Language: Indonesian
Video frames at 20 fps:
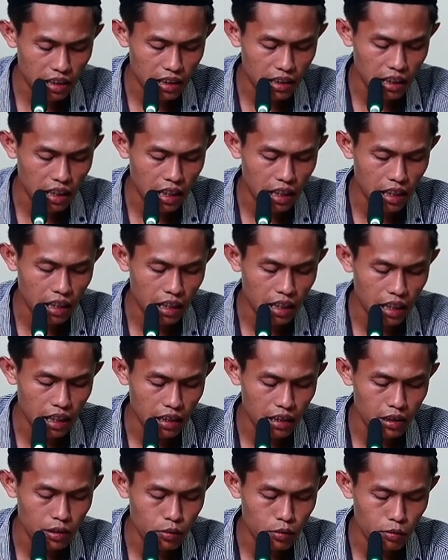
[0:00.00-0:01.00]

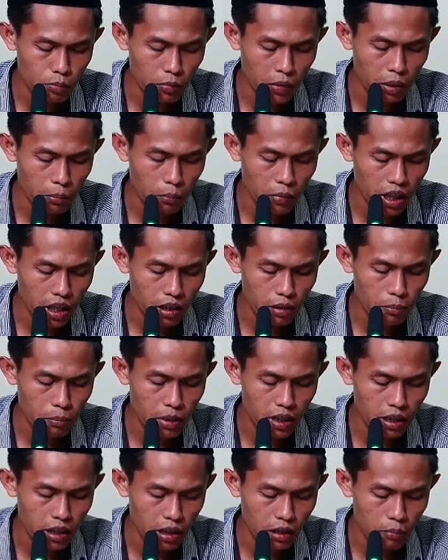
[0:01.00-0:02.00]
tinggalkan itu memang
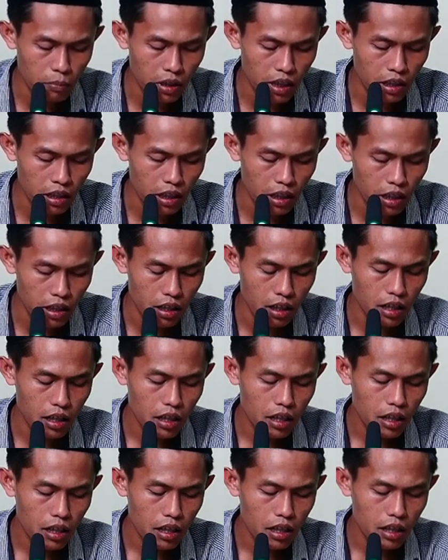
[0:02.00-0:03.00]
benar-benar
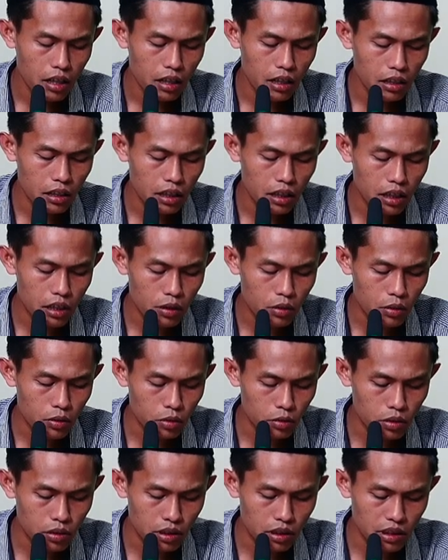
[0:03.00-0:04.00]

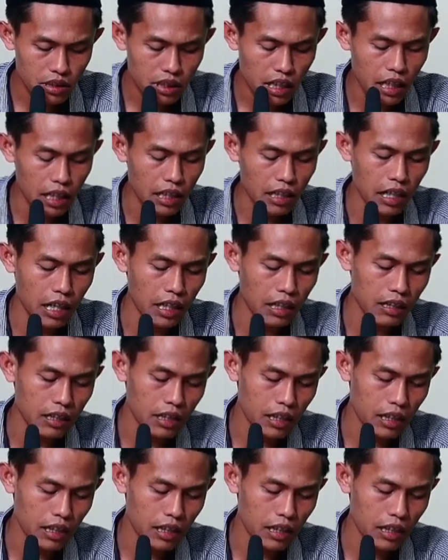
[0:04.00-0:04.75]
ikut syariat.